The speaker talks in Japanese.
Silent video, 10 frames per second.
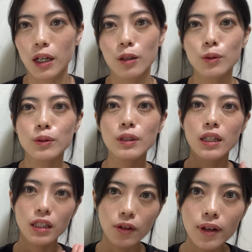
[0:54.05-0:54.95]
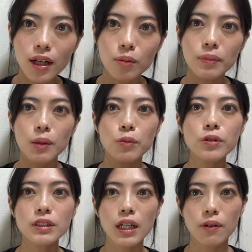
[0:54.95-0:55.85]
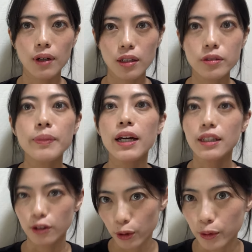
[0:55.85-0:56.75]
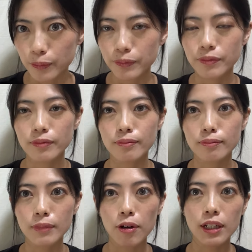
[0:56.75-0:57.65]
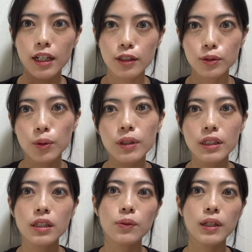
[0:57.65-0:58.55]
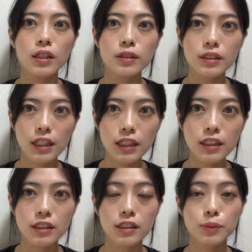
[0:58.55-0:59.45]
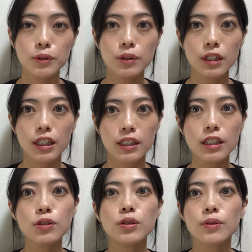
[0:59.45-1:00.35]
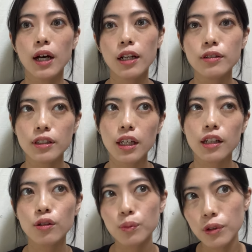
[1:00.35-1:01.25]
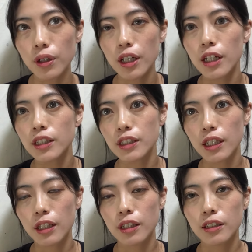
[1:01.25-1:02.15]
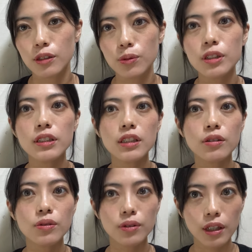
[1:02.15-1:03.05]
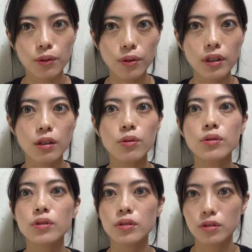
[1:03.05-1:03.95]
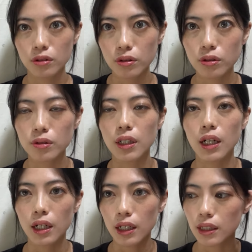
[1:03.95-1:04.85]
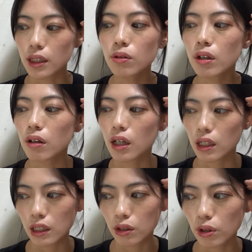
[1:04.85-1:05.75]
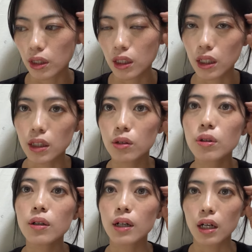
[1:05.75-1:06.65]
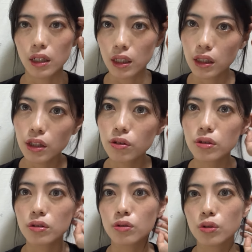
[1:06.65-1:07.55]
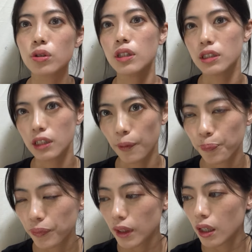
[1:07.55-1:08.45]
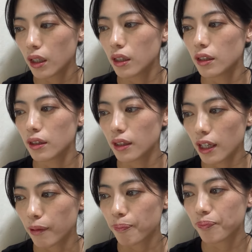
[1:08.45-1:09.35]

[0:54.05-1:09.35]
この方は、模写はうまいと。周りからすごいって言われるぐらい自分の中で技術はあるけれども、オリジナルの絵を描こうとすると、どこから描いていいのかわからなやって描いていいのかわからないっていうことでした。で、